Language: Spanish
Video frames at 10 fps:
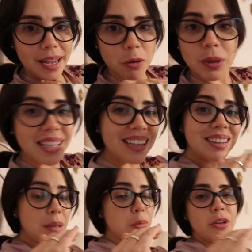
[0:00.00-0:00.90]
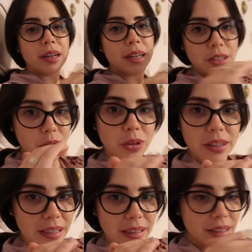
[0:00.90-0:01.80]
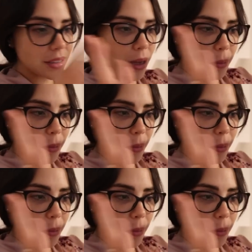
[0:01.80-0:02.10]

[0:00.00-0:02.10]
en cualquier tipo de relación que tengas,